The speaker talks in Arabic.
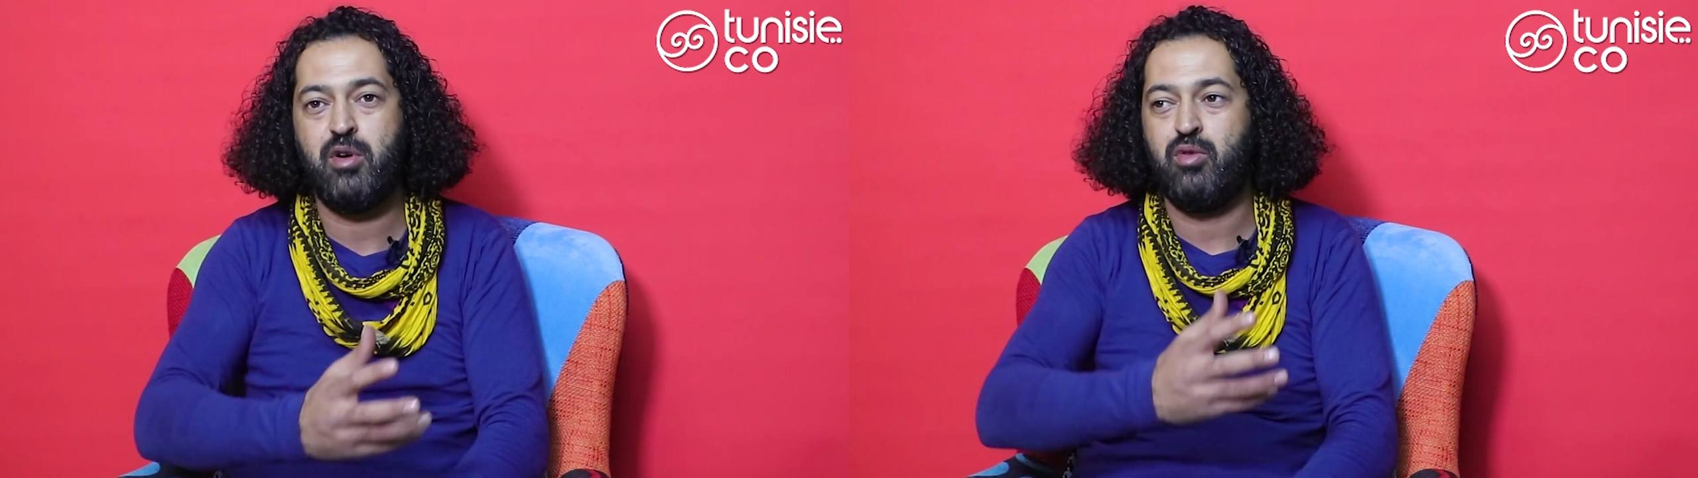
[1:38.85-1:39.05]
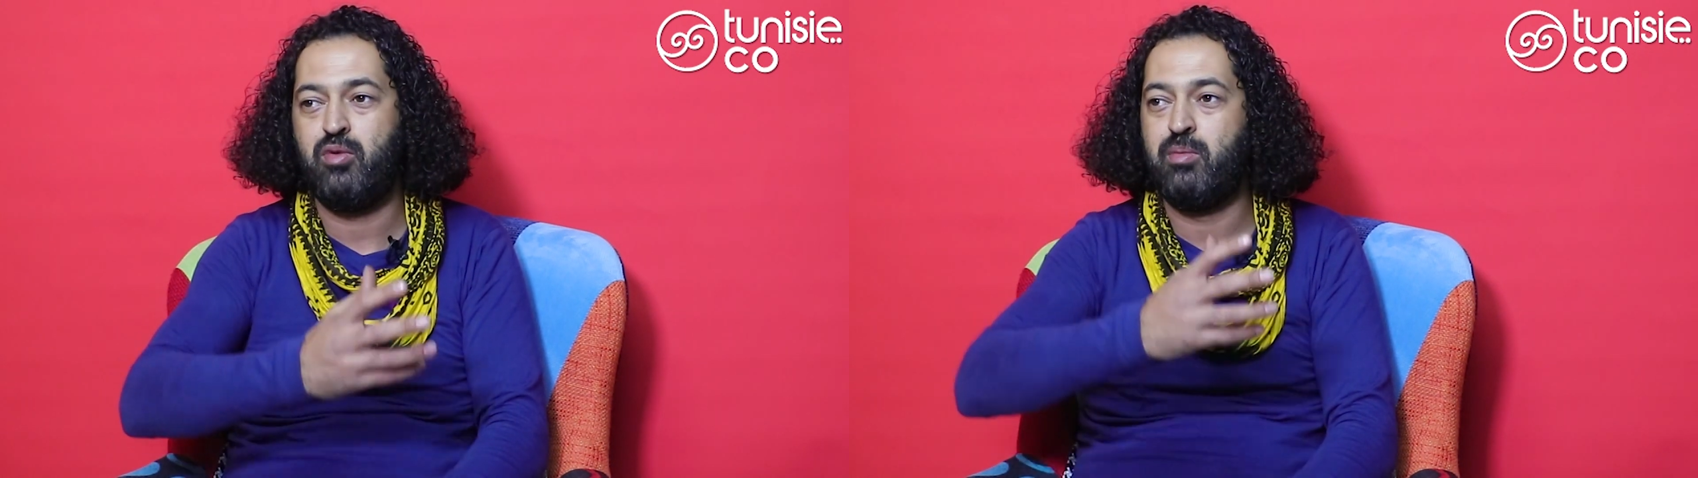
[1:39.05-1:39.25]

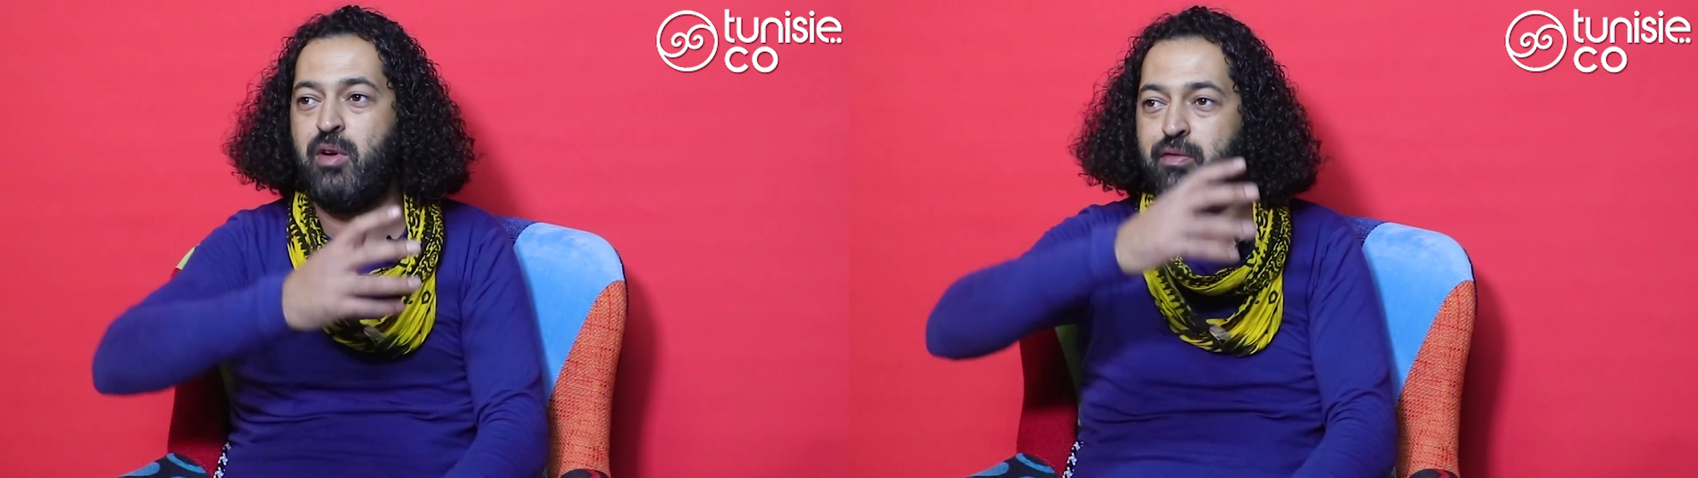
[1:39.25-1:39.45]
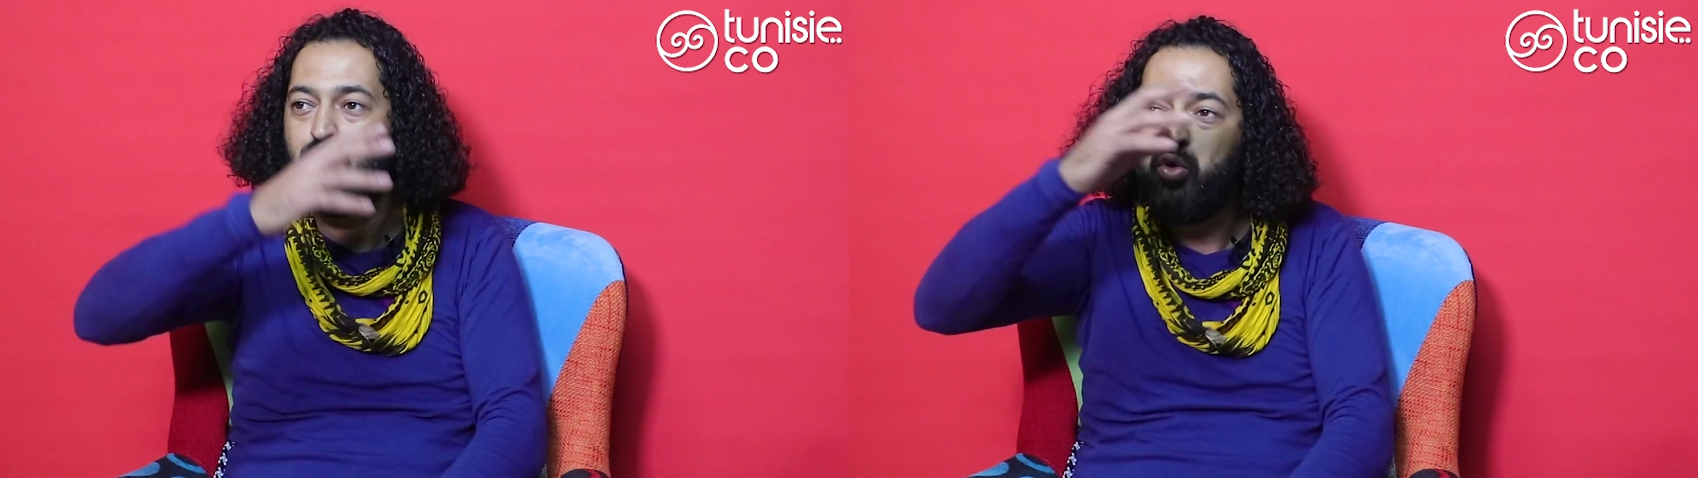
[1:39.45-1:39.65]

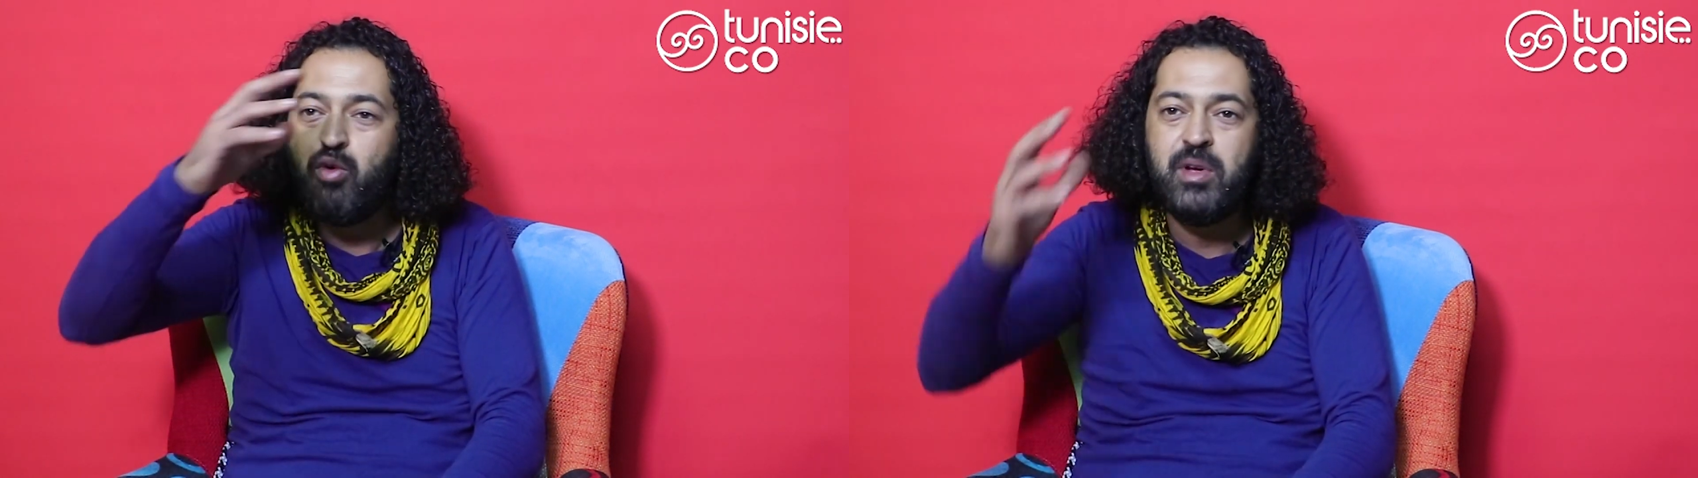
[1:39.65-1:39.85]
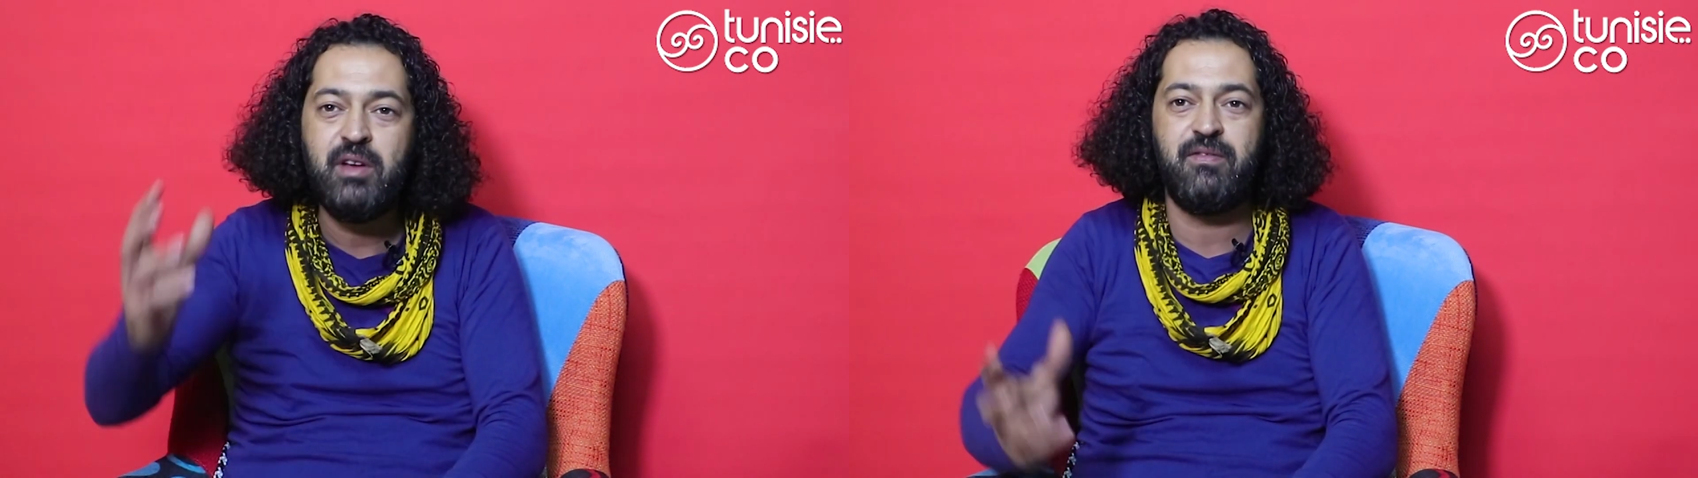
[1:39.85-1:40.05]

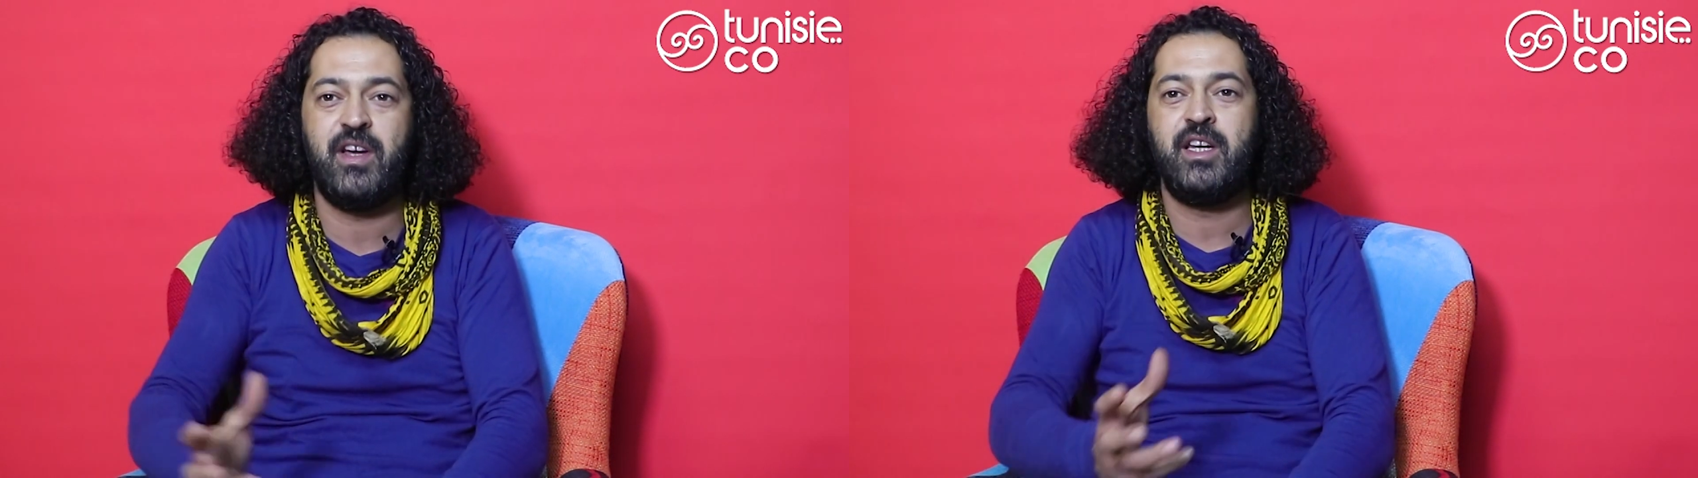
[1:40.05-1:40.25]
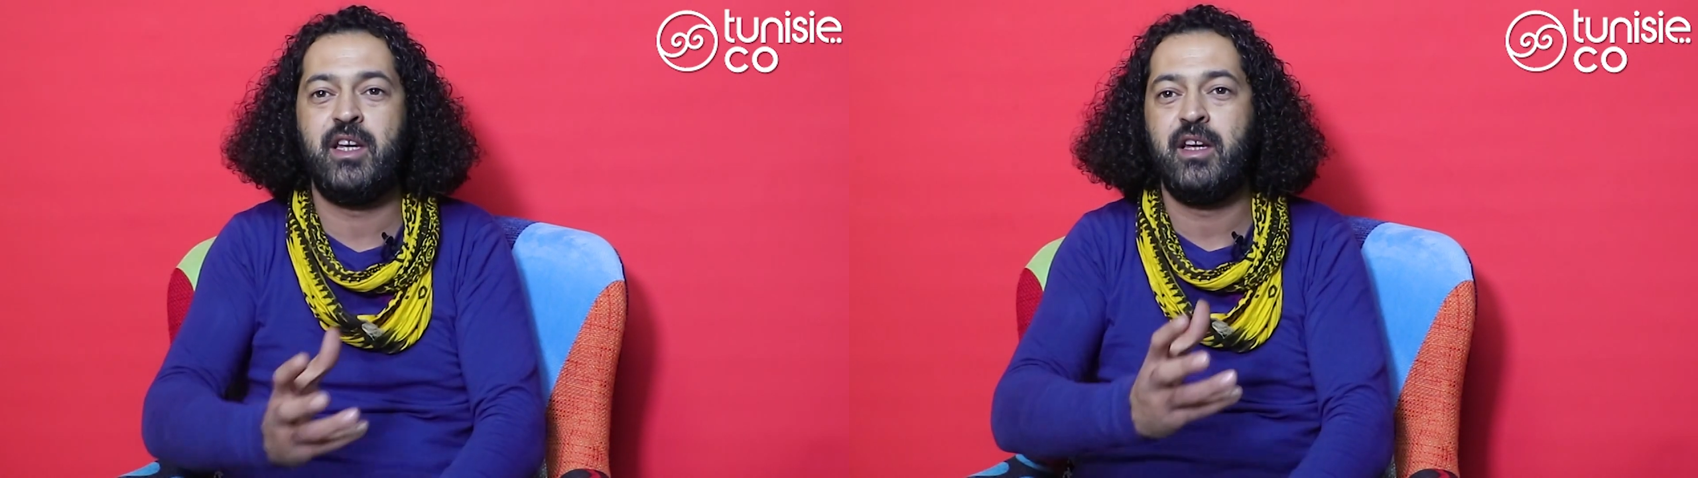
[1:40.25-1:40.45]
ومفهوم
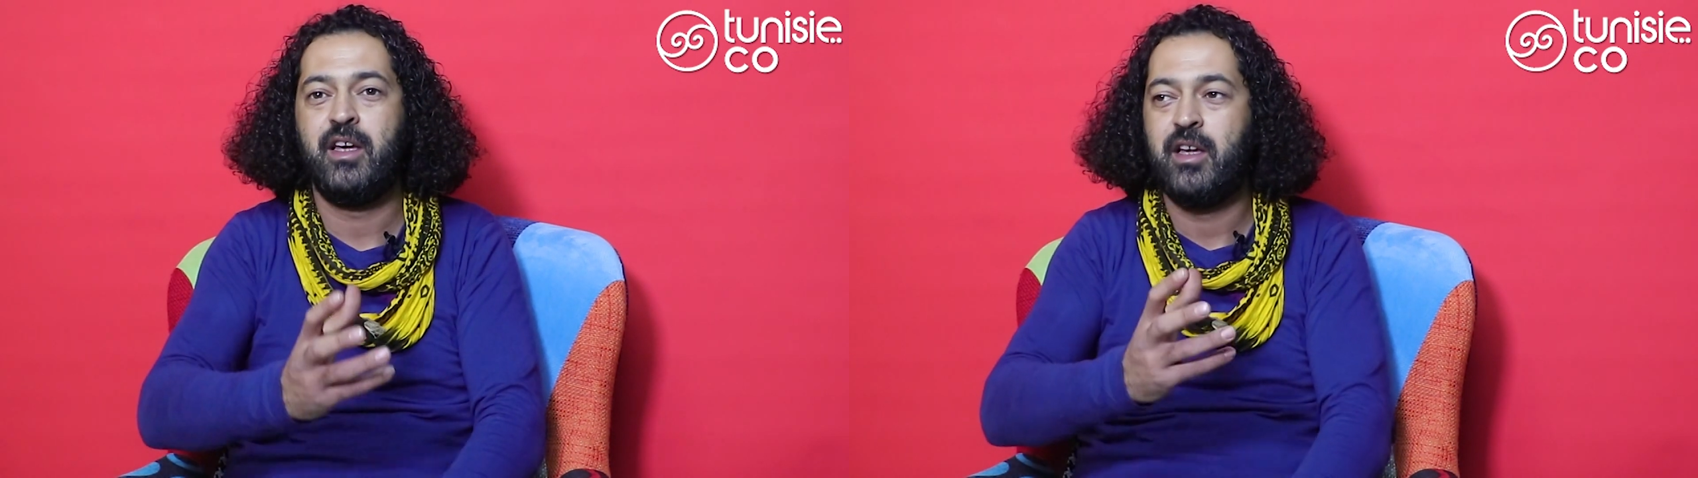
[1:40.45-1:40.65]
الفن